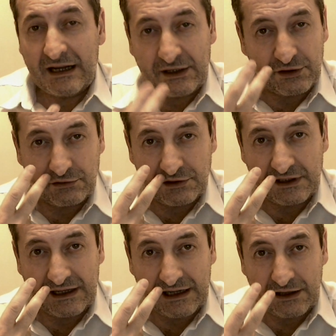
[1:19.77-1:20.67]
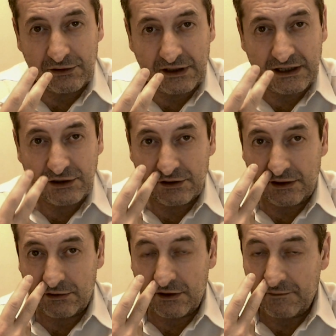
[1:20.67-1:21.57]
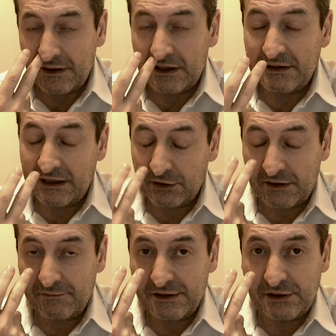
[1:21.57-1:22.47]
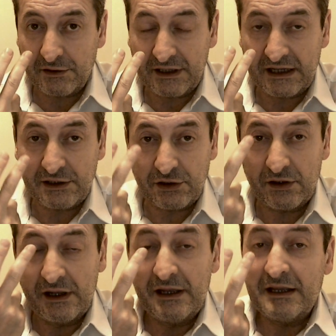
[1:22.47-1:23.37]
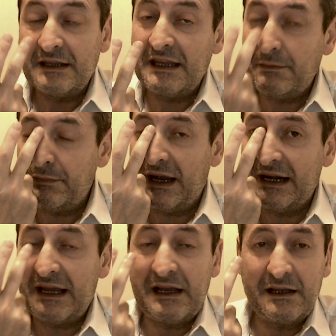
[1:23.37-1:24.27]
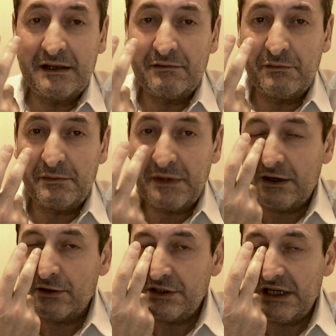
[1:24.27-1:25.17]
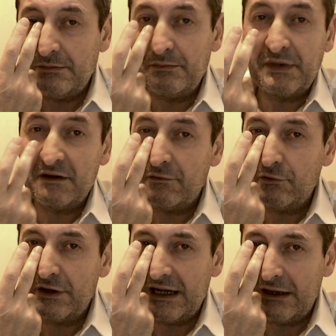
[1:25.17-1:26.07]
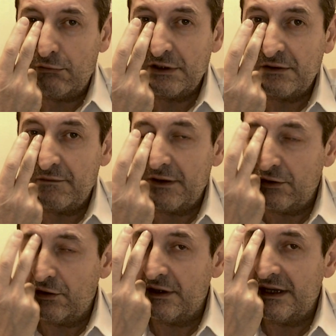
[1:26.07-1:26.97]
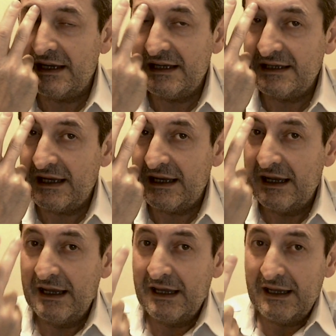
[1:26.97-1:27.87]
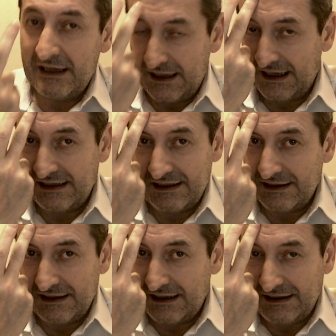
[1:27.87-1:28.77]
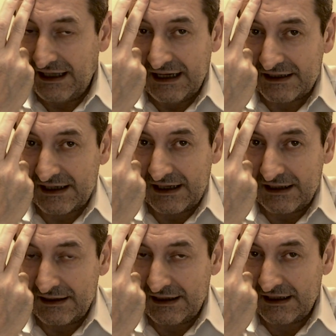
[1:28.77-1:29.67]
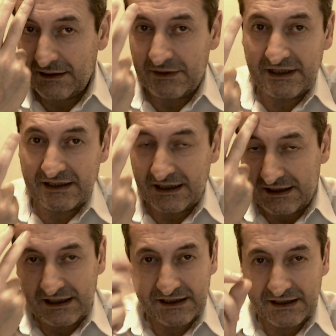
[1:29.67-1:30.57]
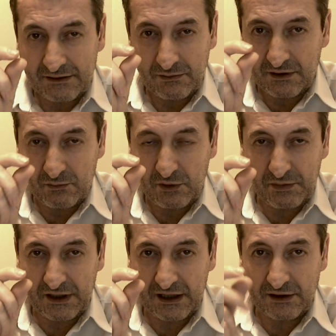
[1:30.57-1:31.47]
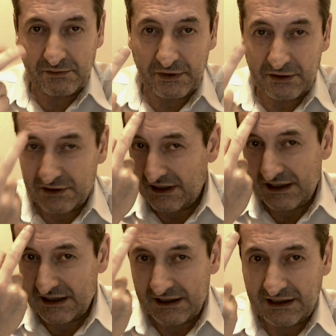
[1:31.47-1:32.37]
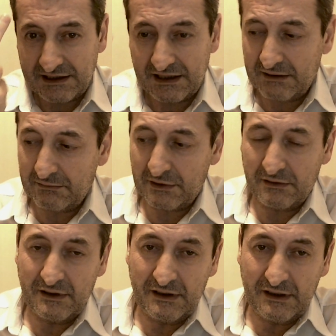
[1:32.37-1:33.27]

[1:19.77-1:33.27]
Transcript: introduce en el lado derecho, en el, orificio derecho, dispara un microchip, perfora el hueso fenoide y se en, tierra, directamente se entierra, es, muy pequeño, pero se entierra en el cerebro,